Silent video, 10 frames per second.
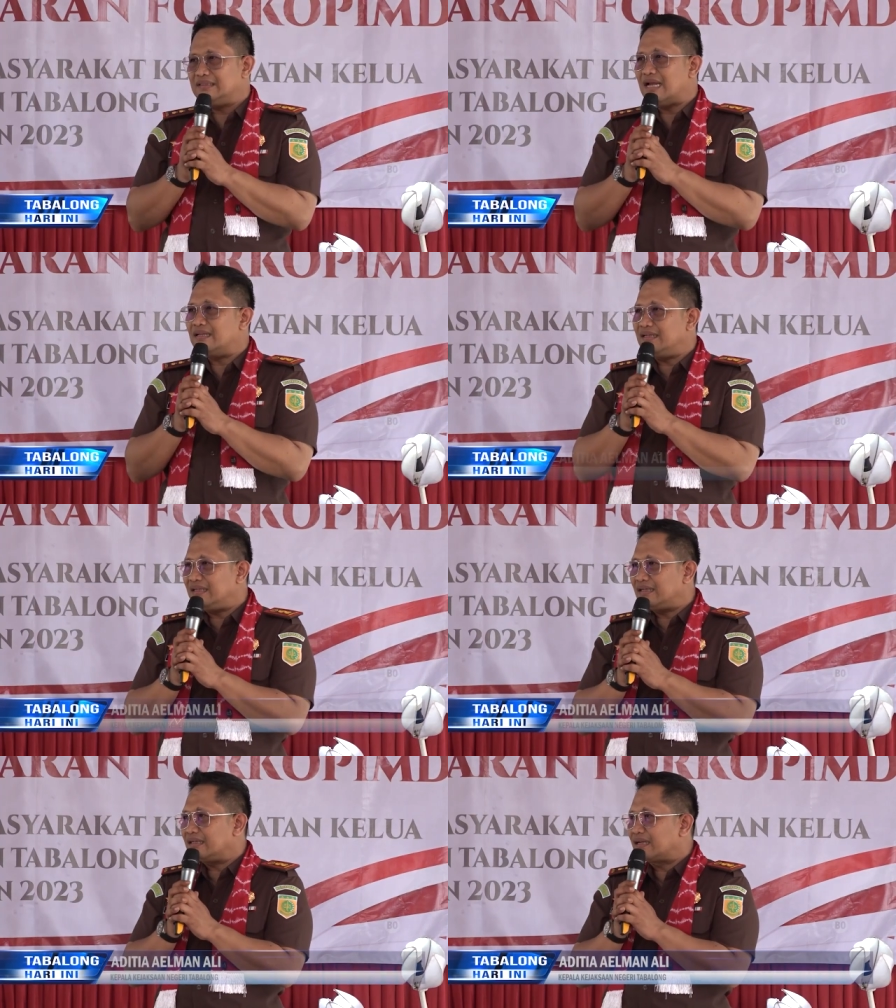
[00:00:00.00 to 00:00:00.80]

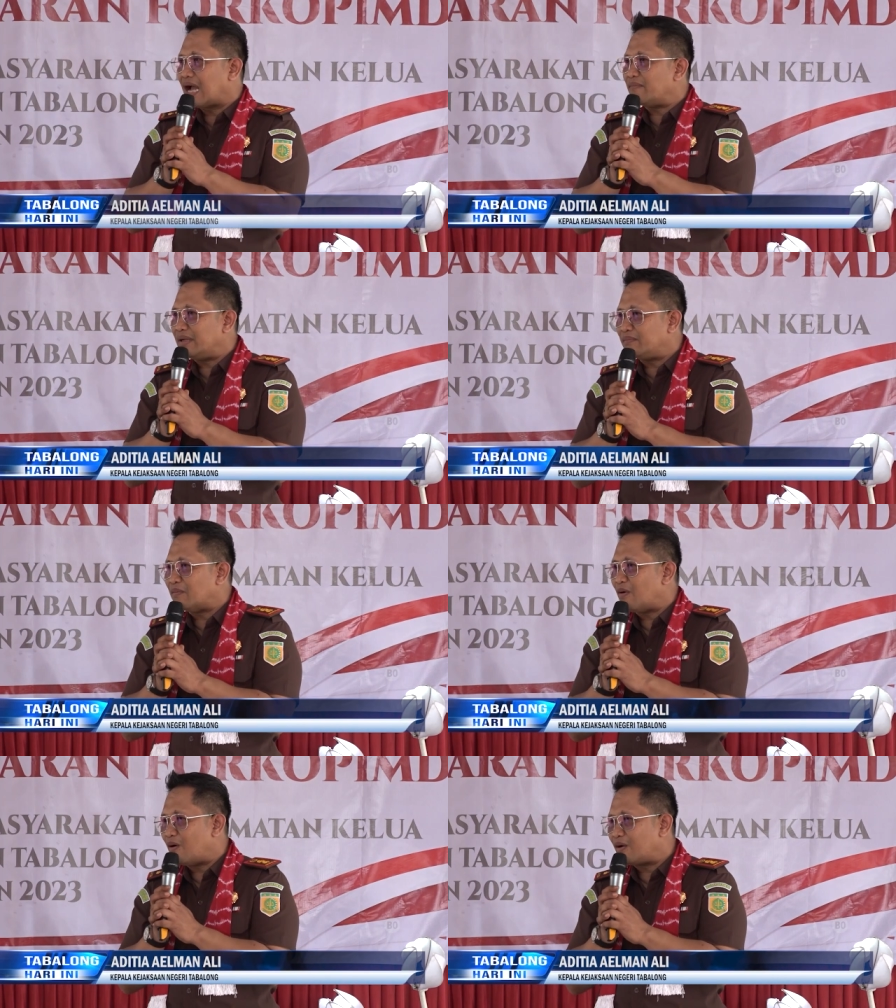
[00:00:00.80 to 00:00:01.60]
Jadi kami
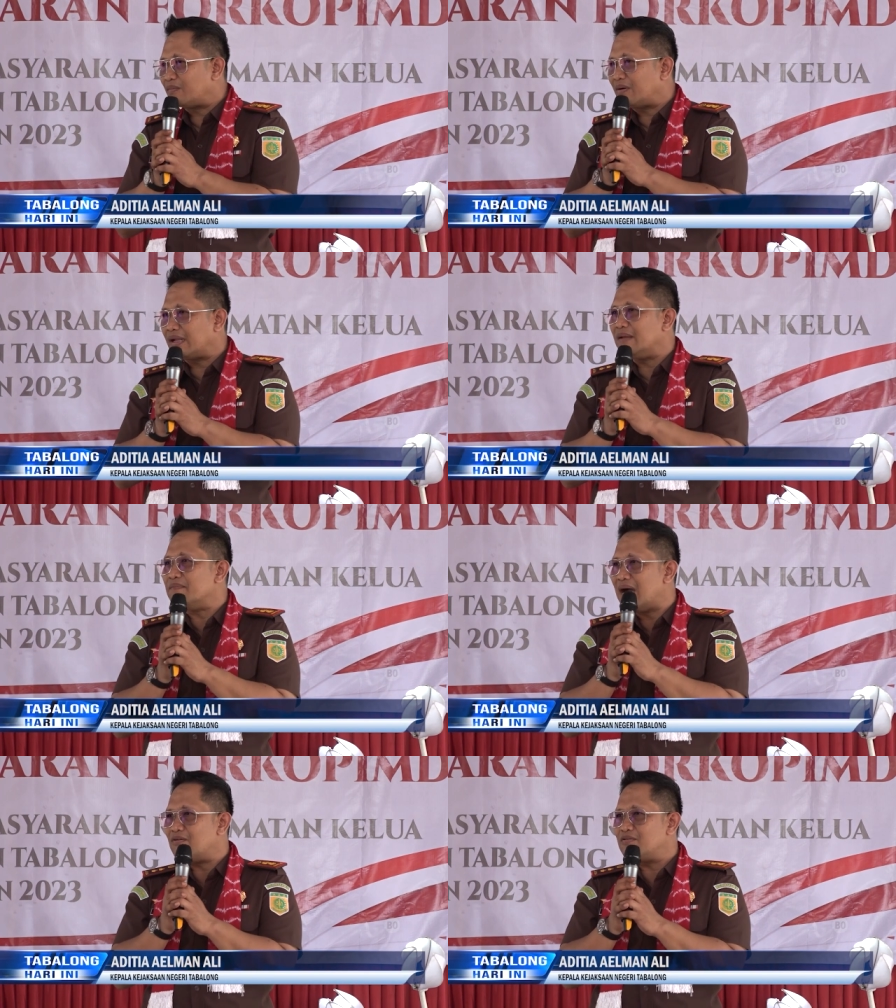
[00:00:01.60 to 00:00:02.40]
memohon
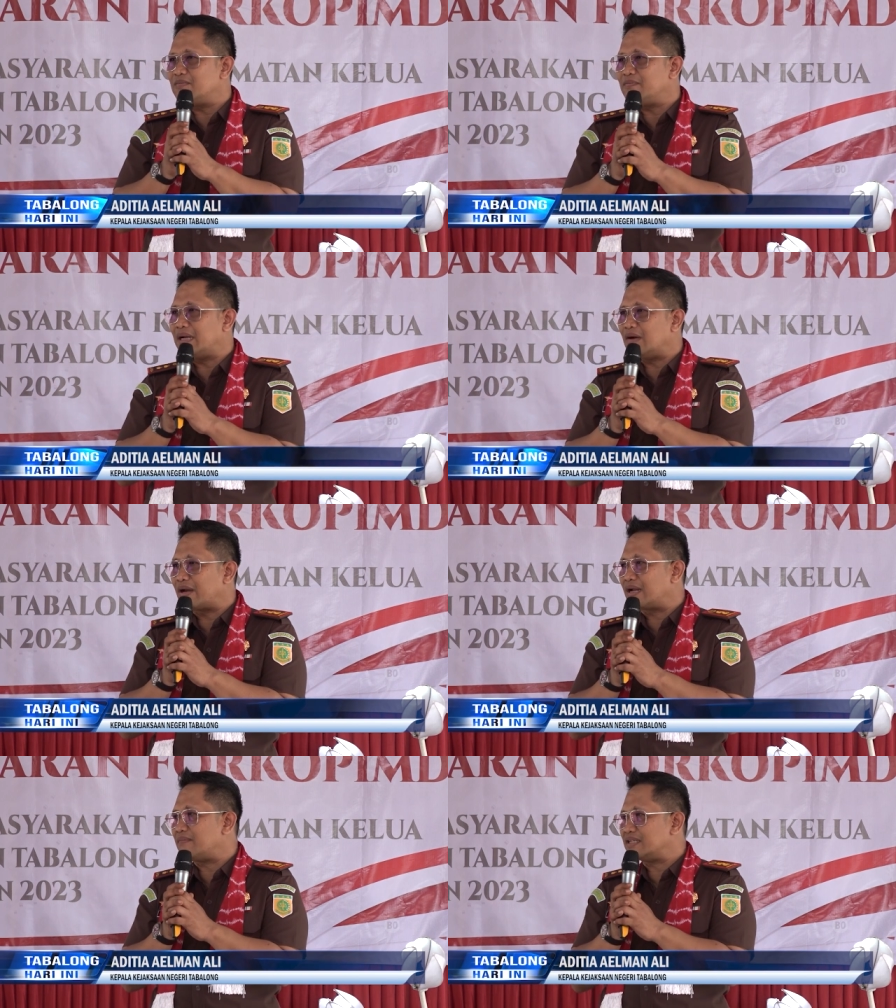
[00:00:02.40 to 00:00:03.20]
menghimbau pada
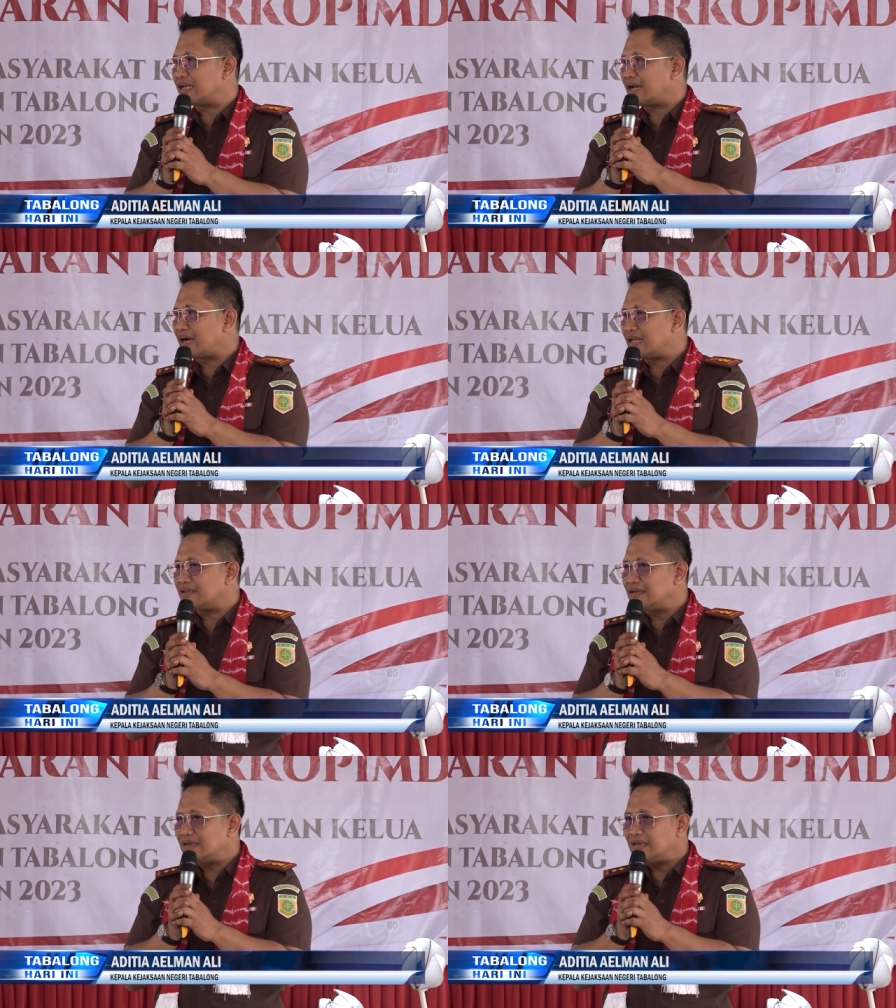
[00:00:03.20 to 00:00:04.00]
warga
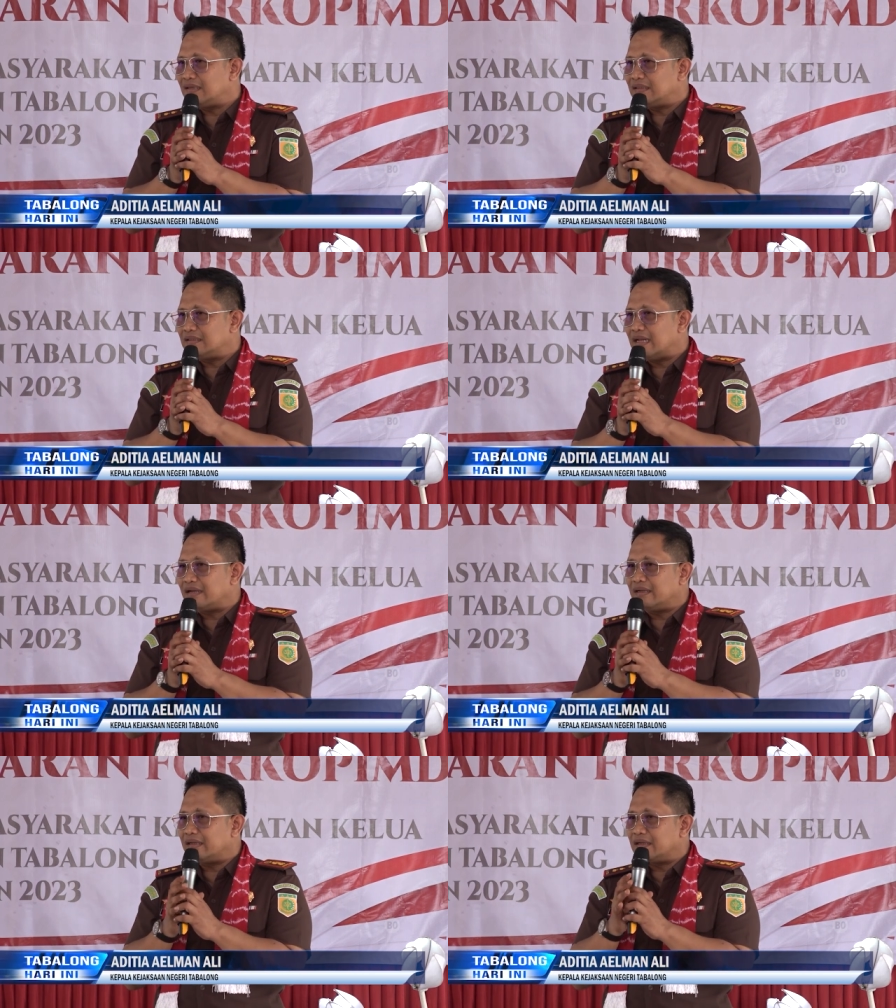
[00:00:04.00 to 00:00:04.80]
masyarakat
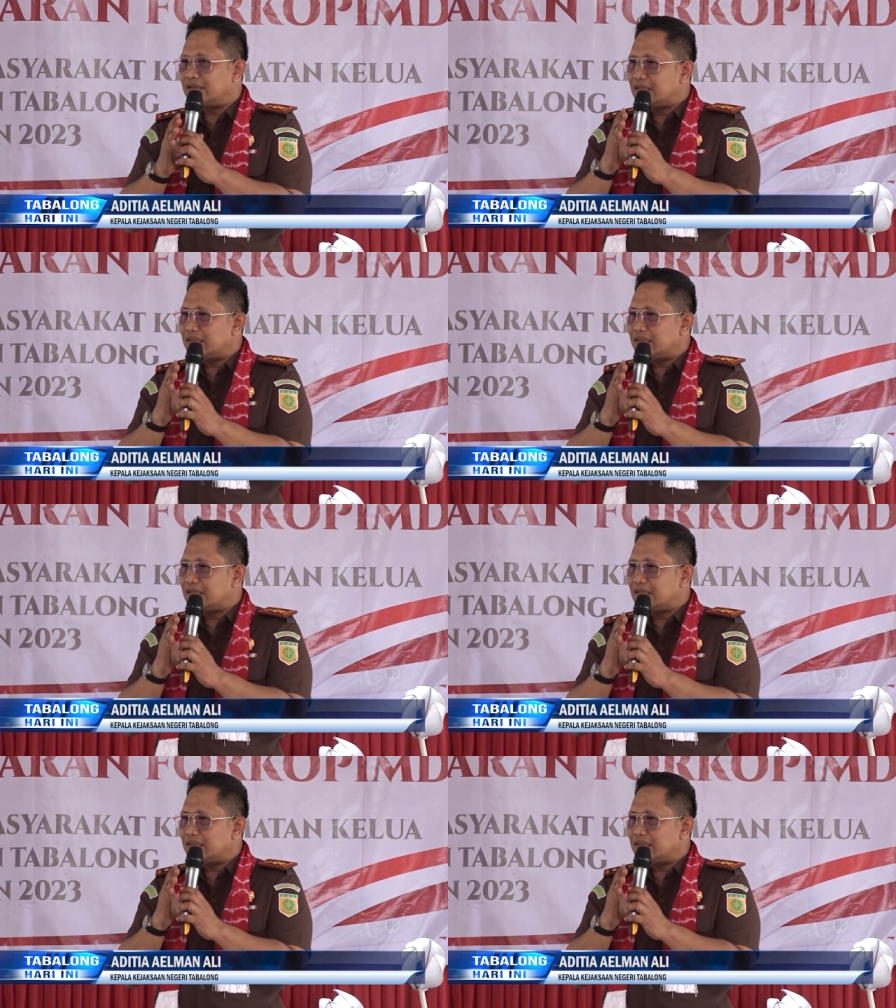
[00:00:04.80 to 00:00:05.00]
dari